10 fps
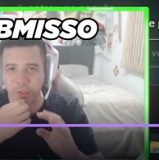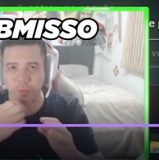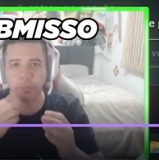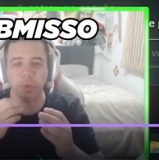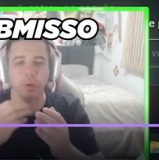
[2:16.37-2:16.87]

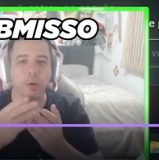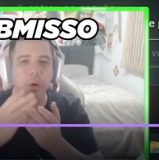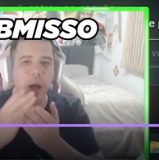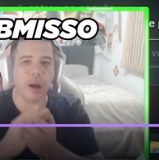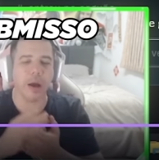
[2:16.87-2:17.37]
Fala comigo, meu
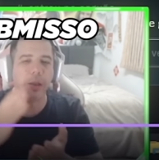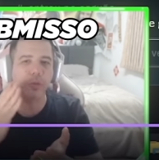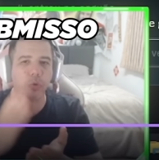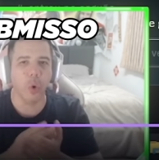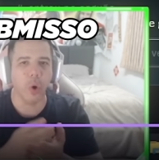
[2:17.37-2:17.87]
culto. A
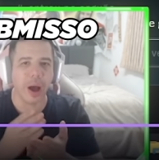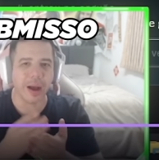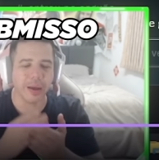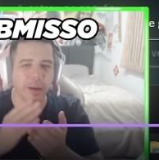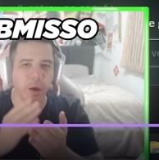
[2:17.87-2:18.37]
cada, do,
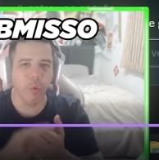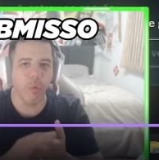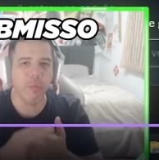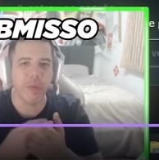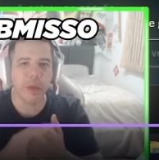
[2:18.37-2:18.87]
a cada
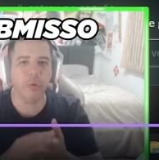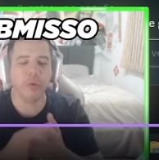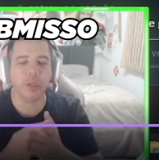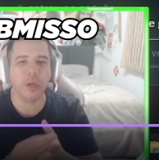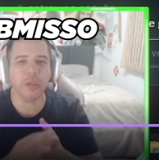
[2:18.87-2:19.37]
1
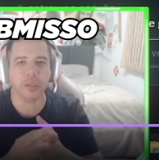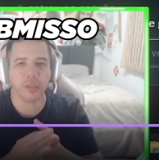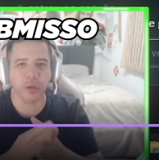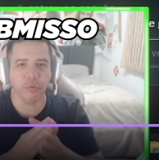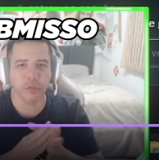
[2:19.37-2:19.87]
minuto e 30
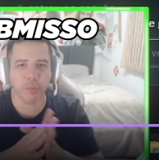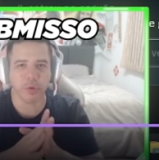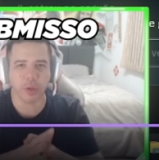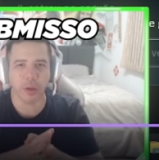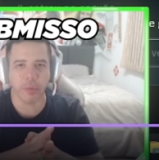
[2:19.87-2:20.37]
segundos,
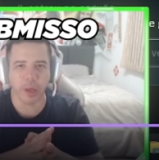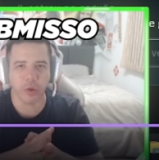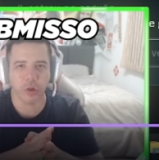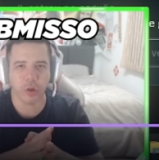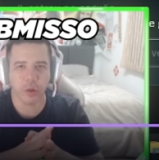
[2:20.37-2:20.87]

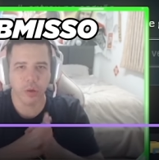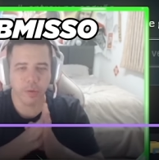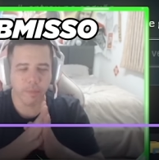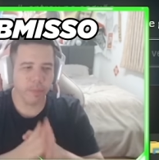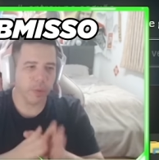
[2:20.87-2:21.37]
aproximadamente,
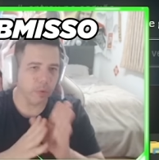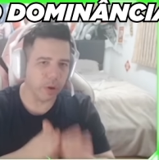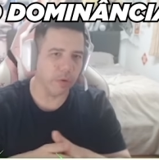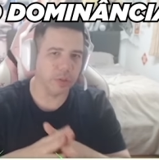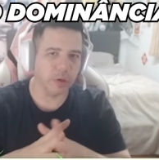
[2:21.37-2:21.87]

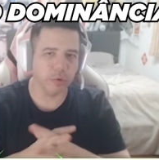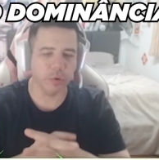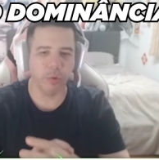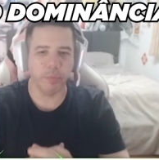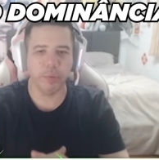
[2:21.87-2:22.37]
eu quero você no
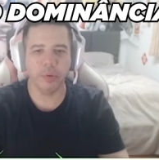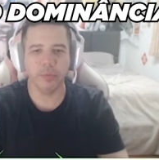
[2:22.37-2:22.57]
topo.